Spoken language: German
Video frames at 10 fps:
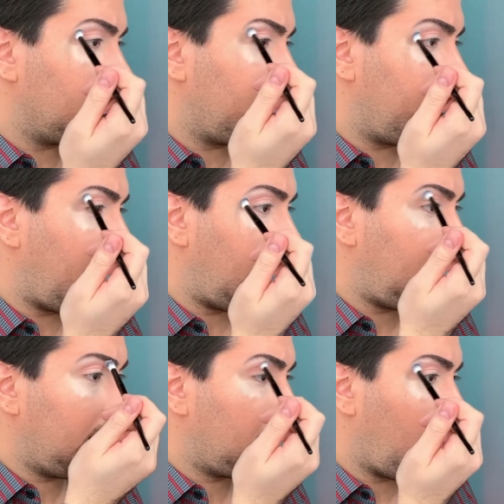fahre
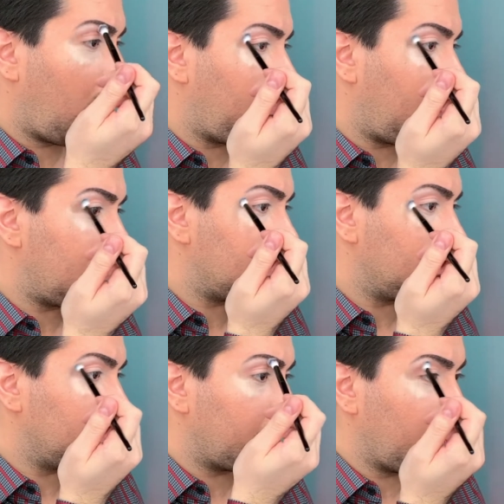hier noch einmal
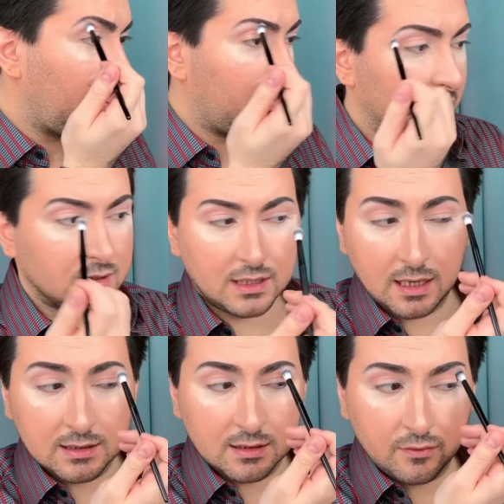so drüber, um das
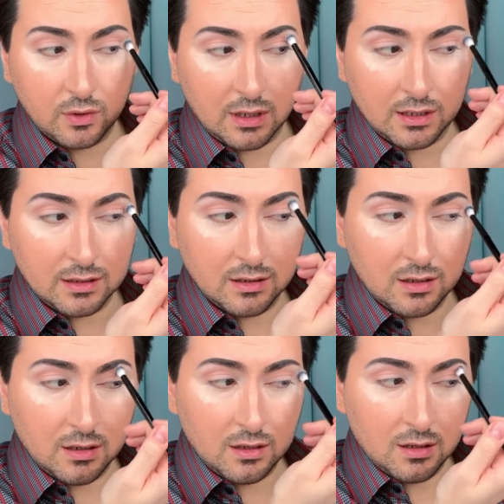Ganze wirklich
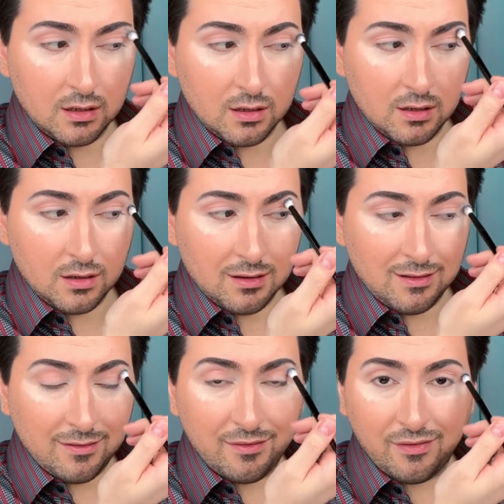
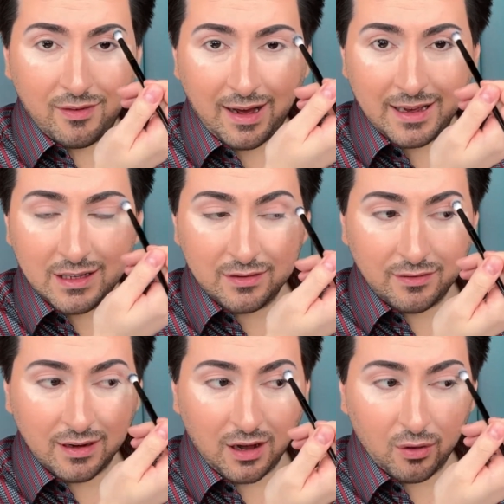weich
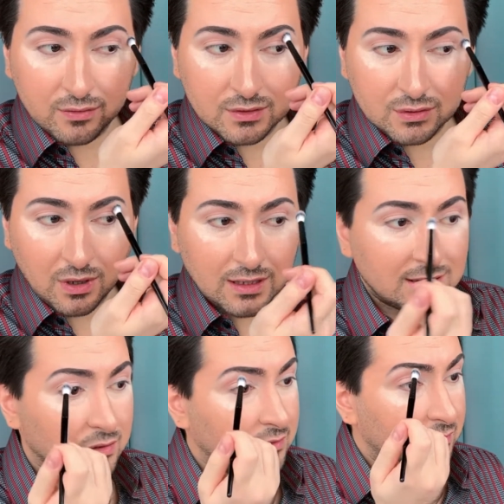verlaufen zu lassen,
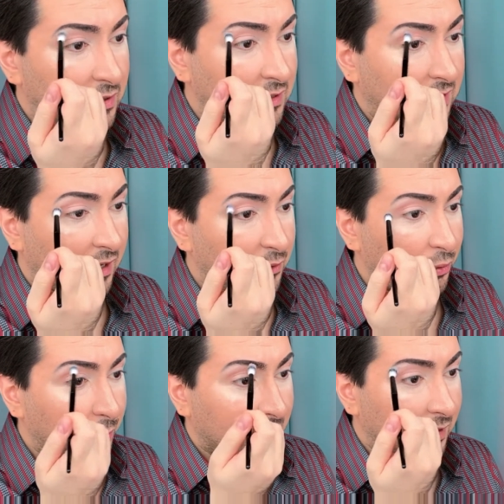also dass wir wirklich keinen
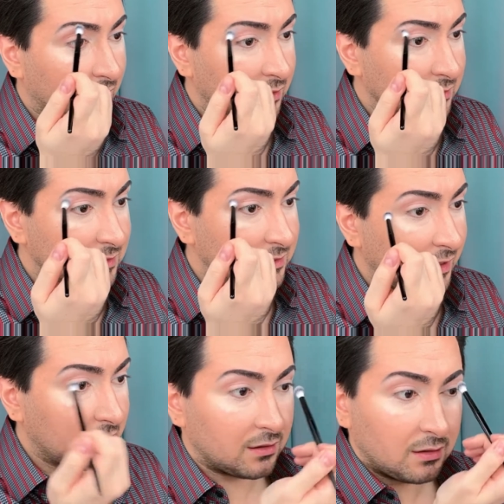Übergang sehen.